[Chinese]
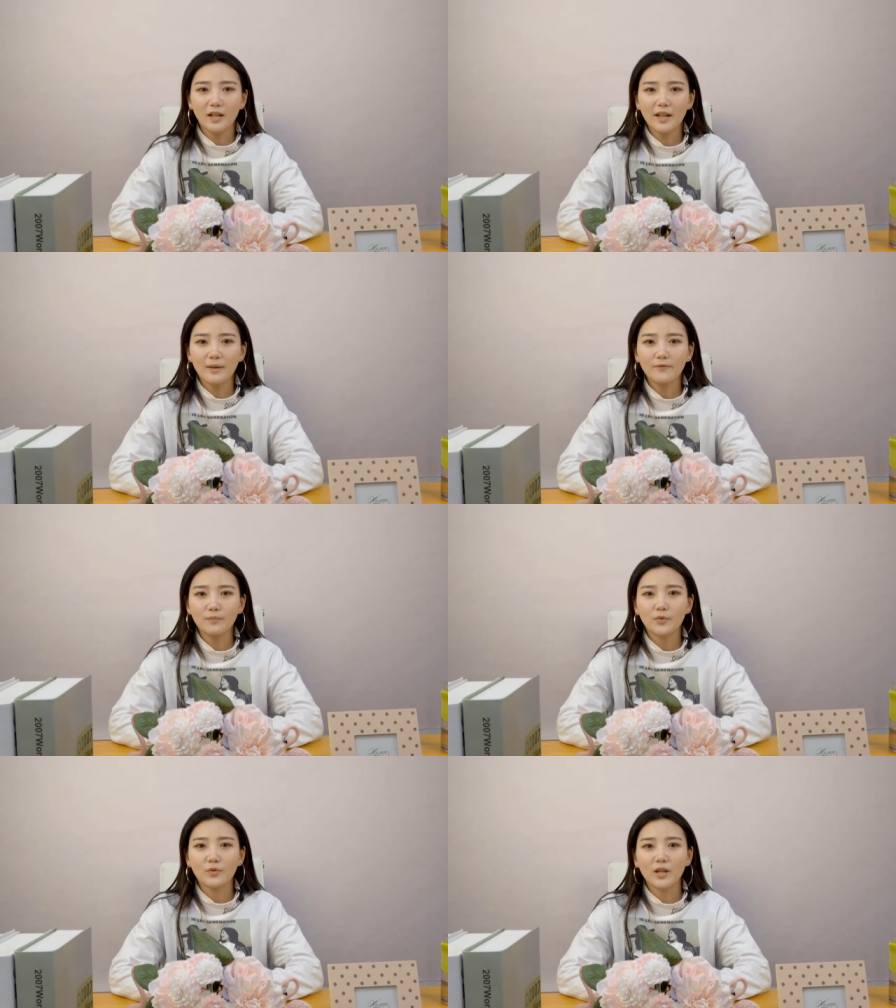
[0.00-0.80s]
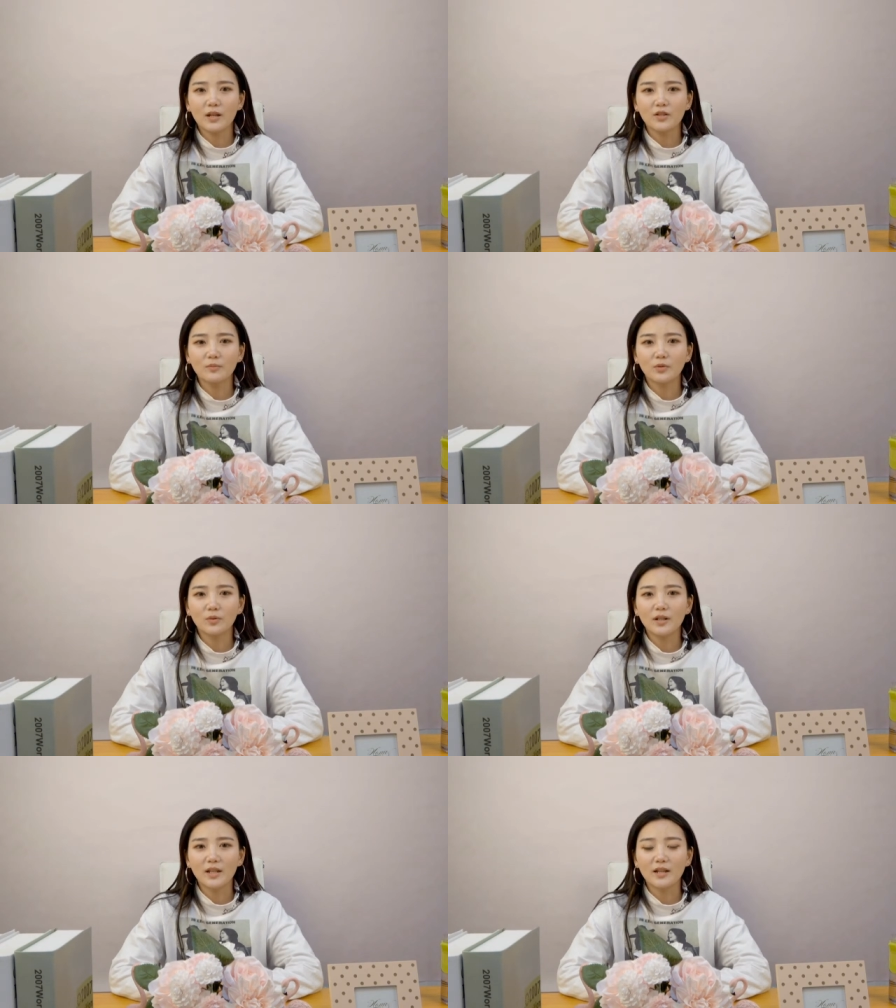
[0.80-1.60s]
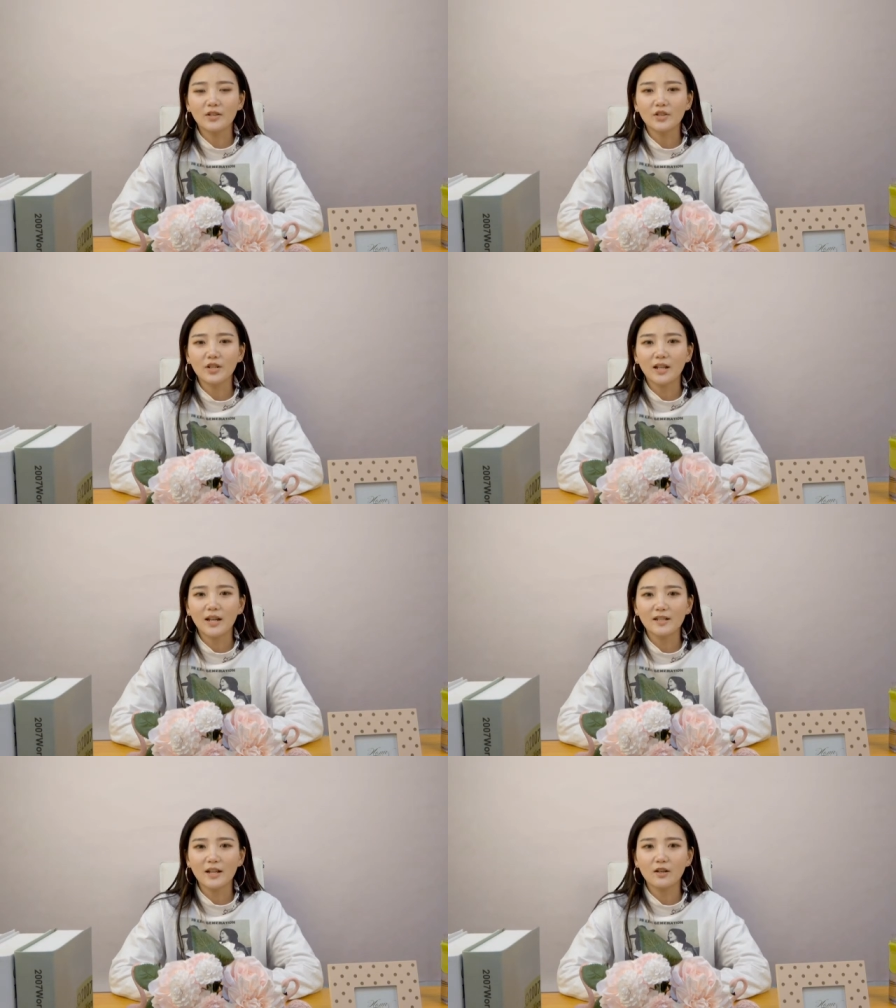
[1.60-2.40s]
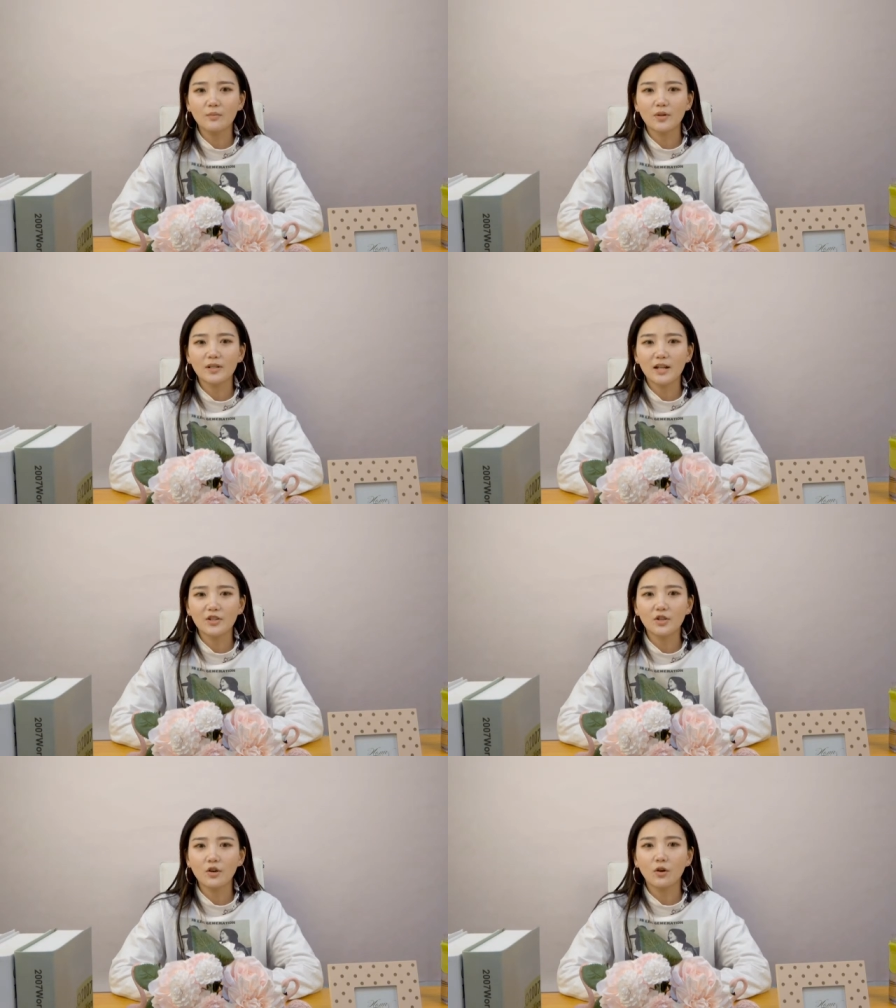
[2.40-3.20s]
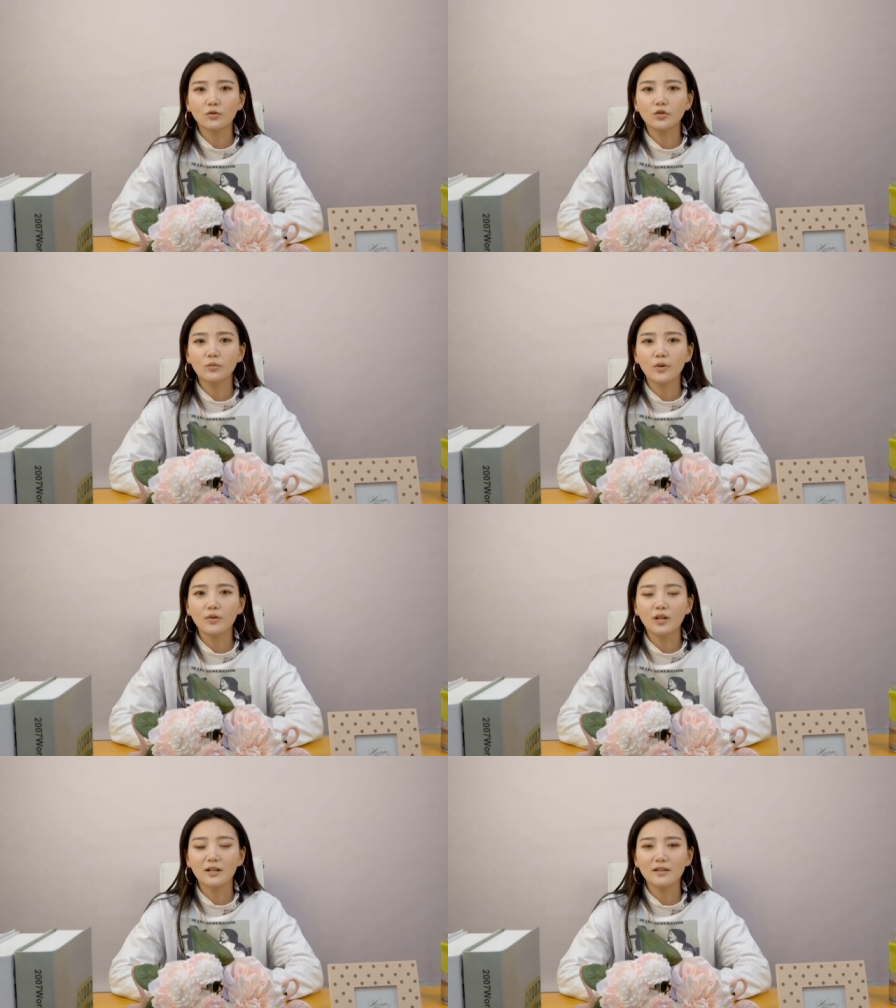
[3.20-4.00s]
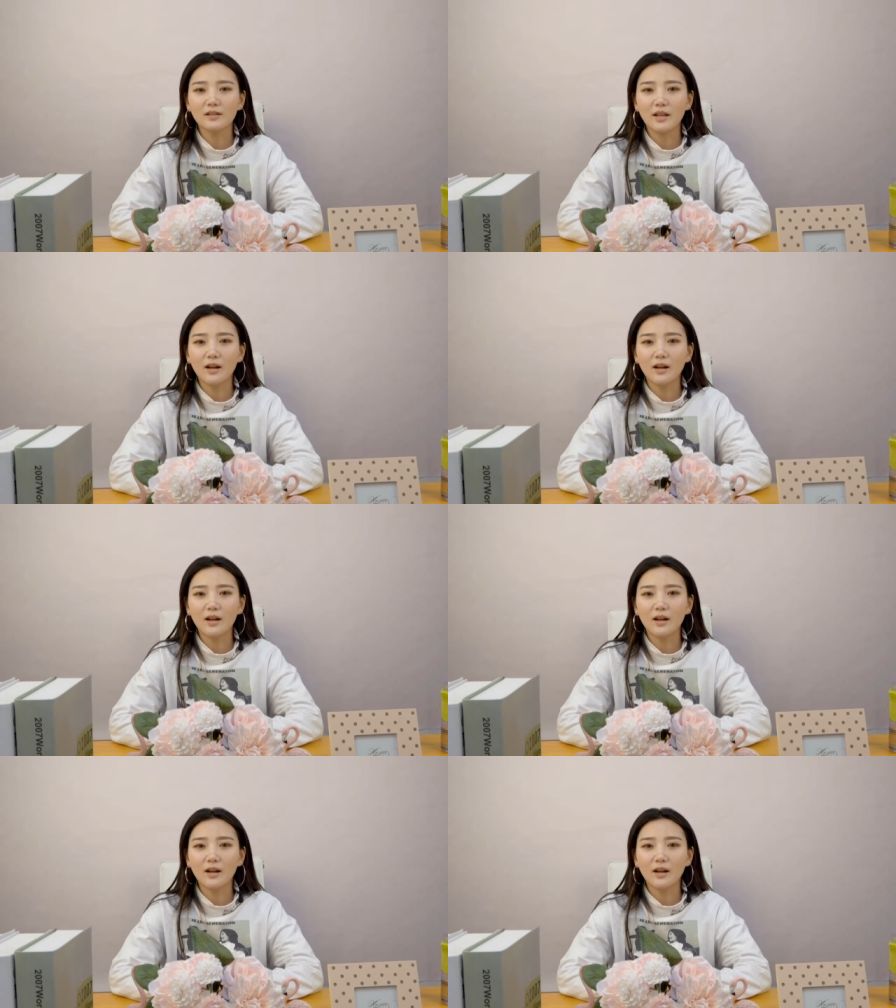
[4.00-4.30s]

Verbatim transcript: 但她父母觉得这么多年，自打她嫁到婆家之后，都没有和亲